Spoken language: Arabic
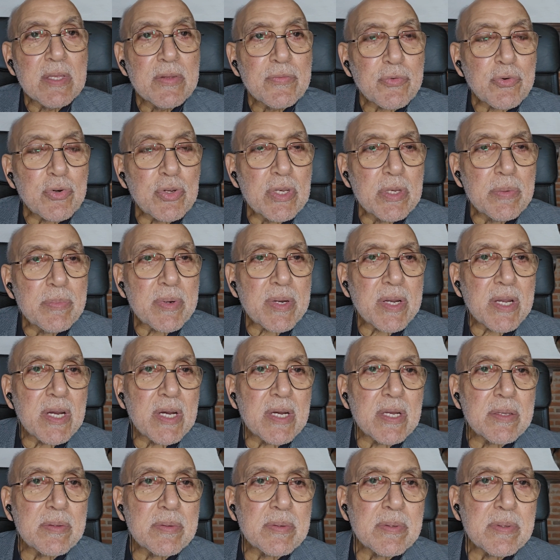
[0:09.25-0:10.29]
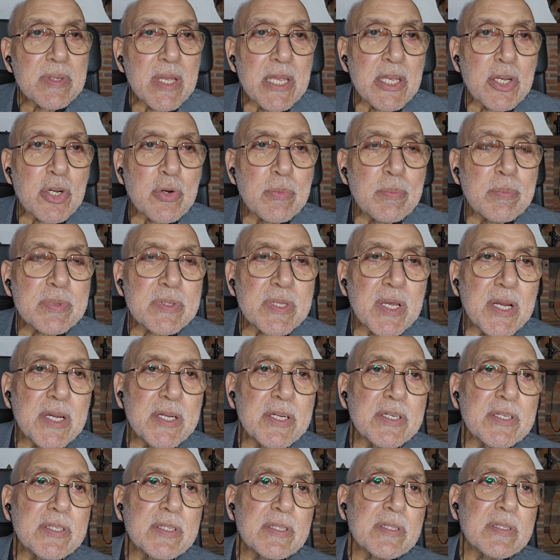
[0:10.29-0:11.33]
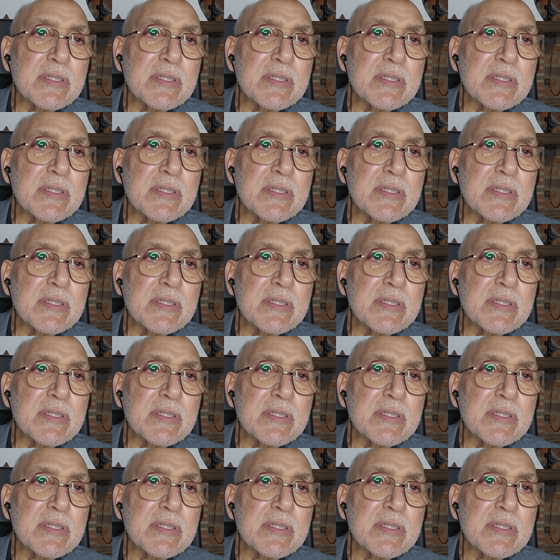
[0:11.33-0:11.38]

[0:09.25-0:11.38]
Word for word: في كل مكان حيكم بتحية